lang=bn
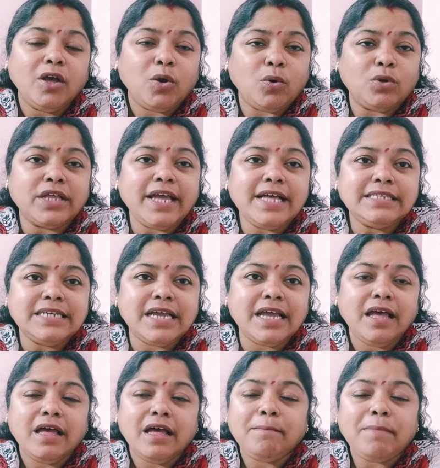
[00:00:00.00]
কথায় আছে
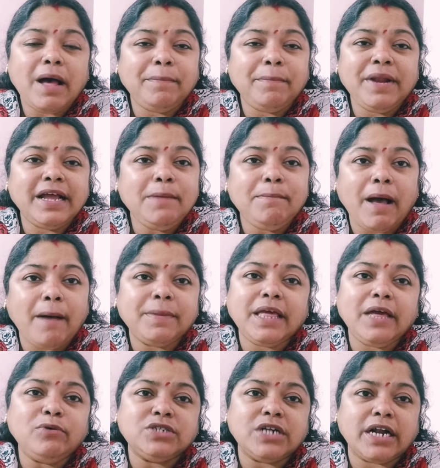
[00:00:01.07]
পাপ নাকি
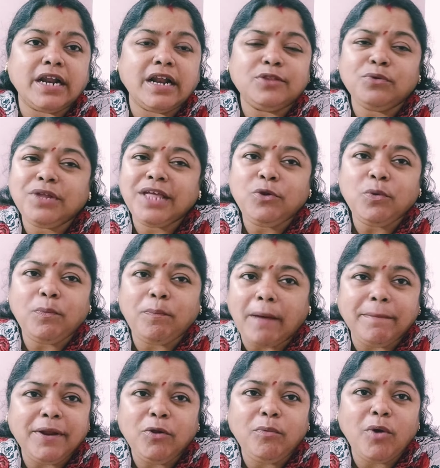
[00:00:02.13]
বাপকেও ছাড়ে না তোর কি একটু
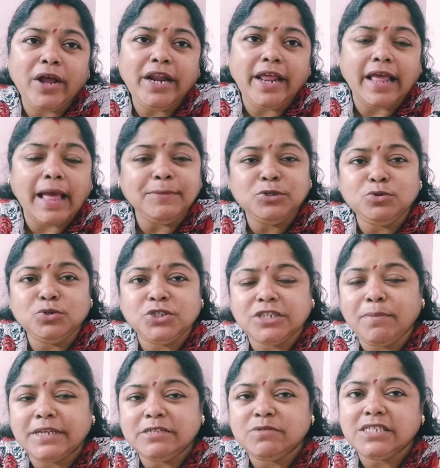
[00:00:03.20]
পাপেরও ভয় নেই আমি শুধু সেটা
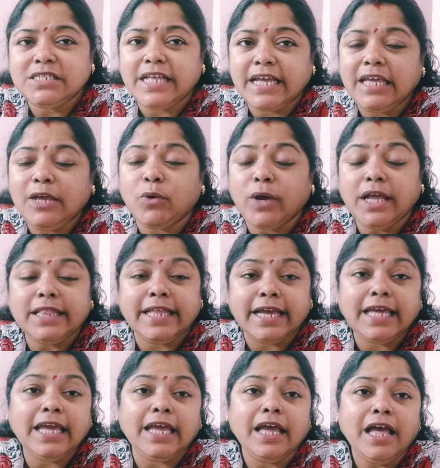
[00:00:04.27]
মাঝে মাঝে দেখি ওকে
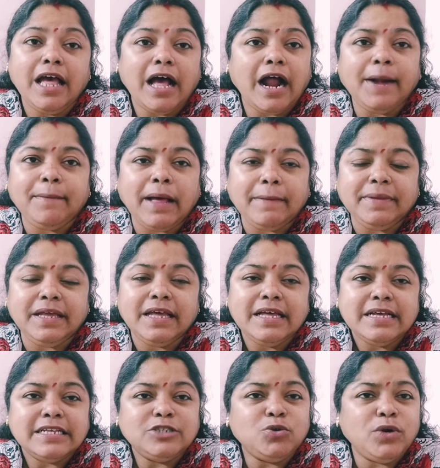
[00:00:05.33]
দেখি আর ভাবি
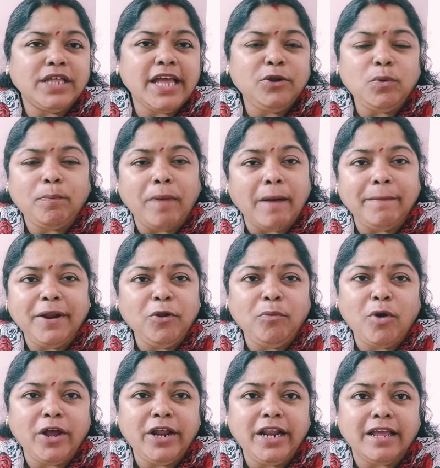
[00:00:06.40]
যে ওর কি একটু পাপেরও
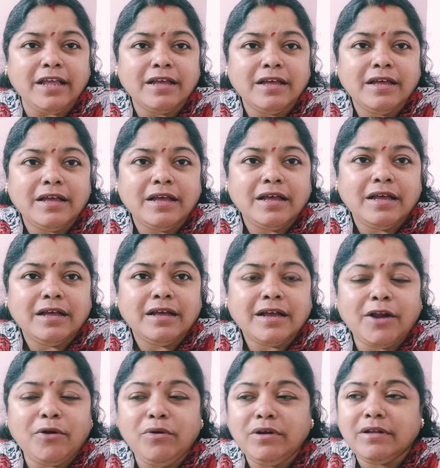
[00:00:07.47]
ভয় নেই
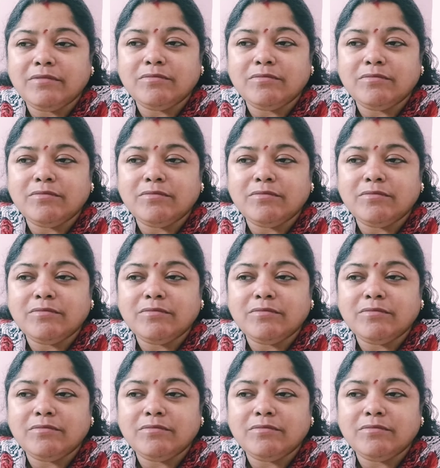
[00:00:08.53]
কারণ